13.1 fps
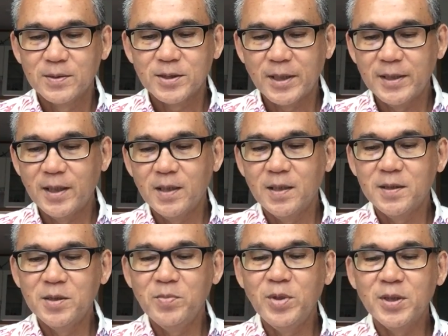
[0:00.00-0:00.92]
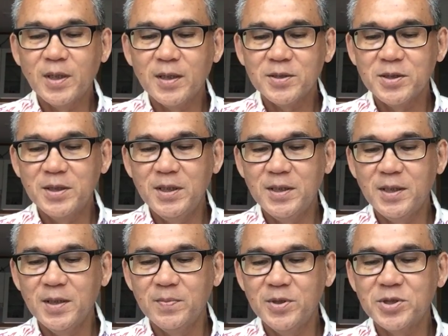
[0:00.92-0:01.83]
Saya diminta
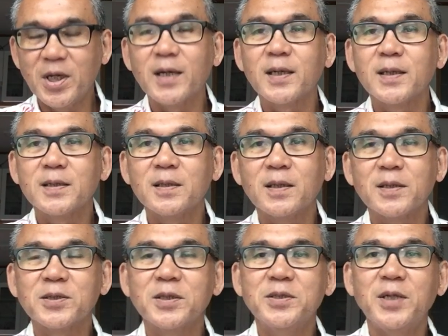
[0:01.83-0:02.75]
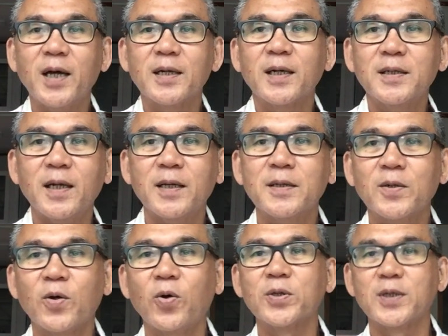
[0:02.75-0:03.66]
sedikit bicara tentang sejarah dan
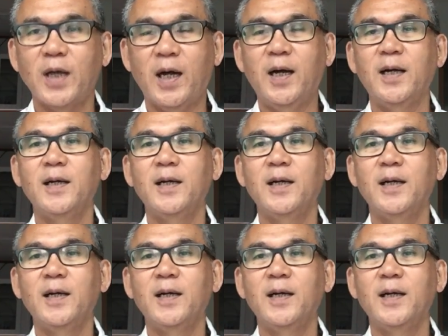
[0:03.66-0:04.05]
kota.